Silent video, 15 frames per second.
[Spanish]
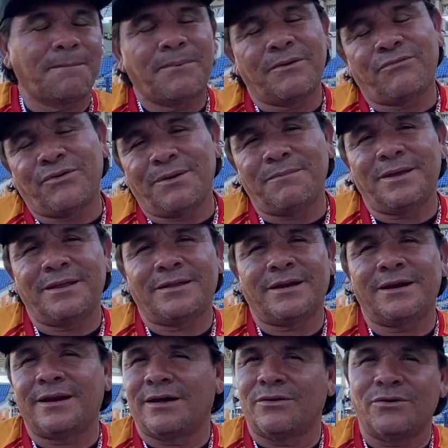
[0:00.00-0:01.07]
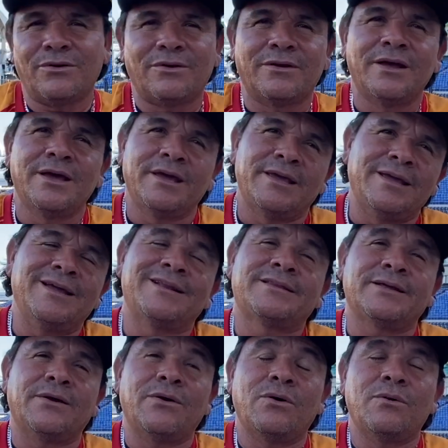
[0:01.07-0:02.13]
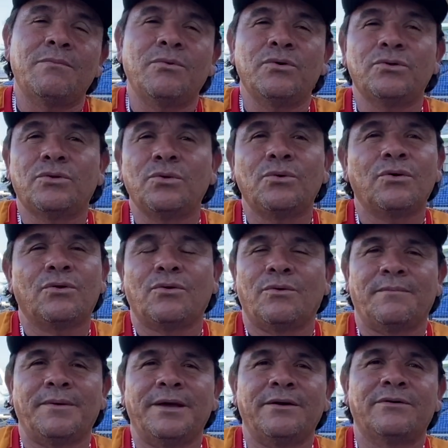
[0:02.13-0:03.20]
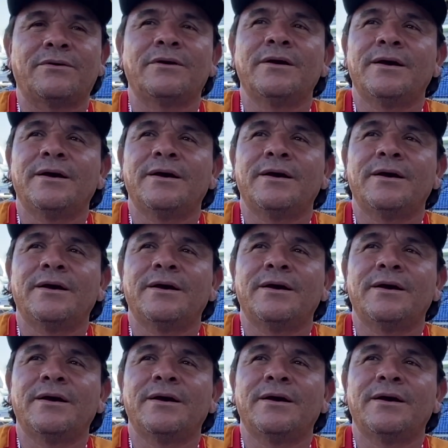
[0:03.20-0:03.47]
pues fue mi entrenador y él trabajó muy duro conmigo